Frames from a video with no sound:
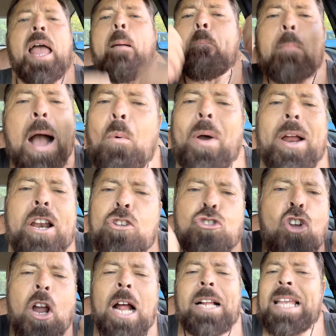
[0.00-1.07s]
Ma quali
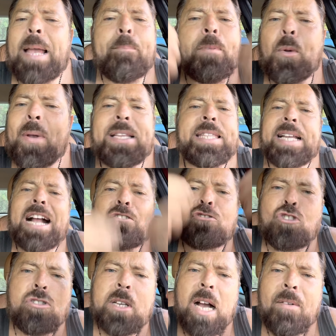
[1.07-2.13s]
sono? Ah, sempre questi
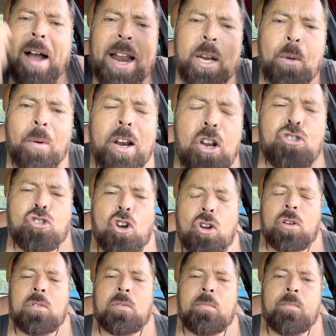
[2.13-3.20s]
cazzo di cavalli, quali sono?